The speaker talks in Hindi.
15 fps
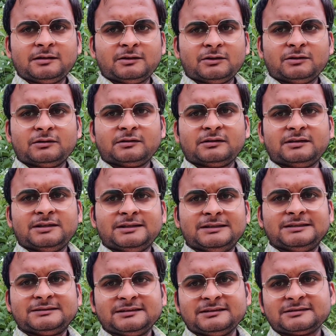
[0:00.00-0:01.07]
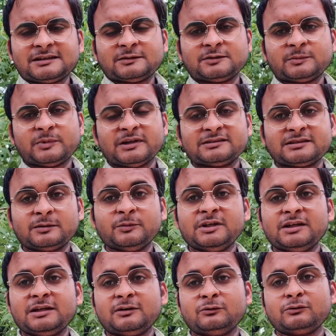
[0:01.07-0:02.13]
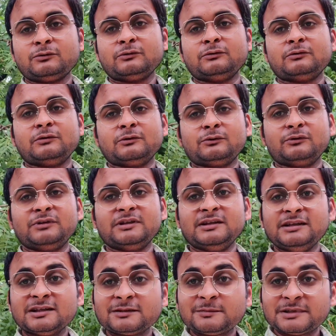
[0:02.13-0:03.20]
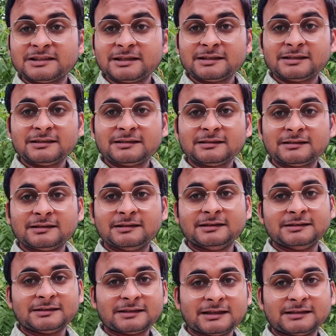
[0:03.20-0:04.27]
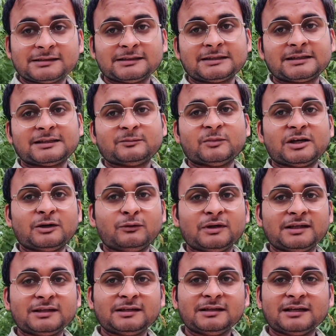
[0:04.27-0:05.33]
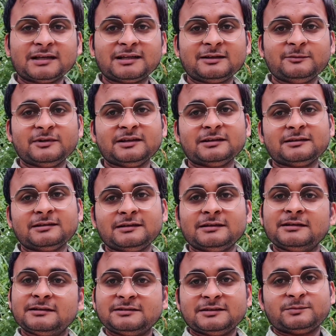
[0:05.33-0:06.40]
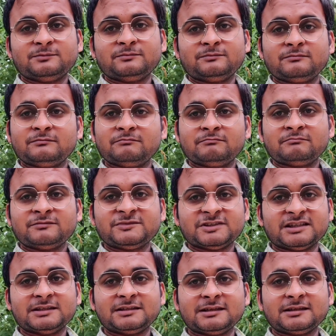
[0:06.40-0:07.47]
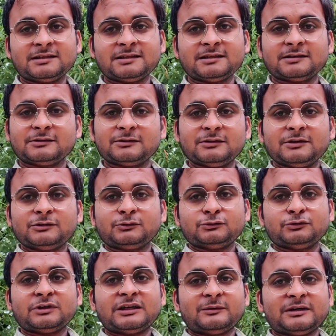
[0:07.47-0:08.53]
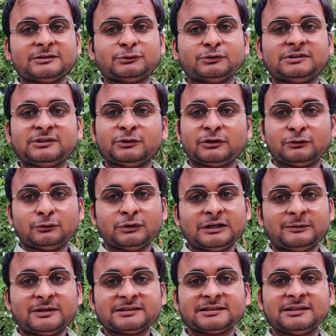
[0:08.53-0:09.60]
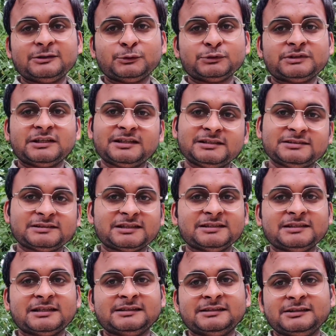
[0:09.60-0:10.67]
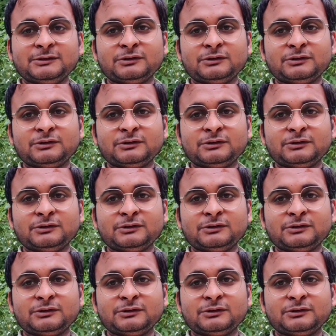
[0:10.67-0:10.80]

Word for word: और इसी हिसाब से पैसा मिल गया उनको और उनकी नीयत बदल गई लेकिन कहते हैं ना भगवान की लाठी में जब चलती है ना तो जो आवाज़ होती है वो आवाज़ नहीं होती लेकिन चल जाती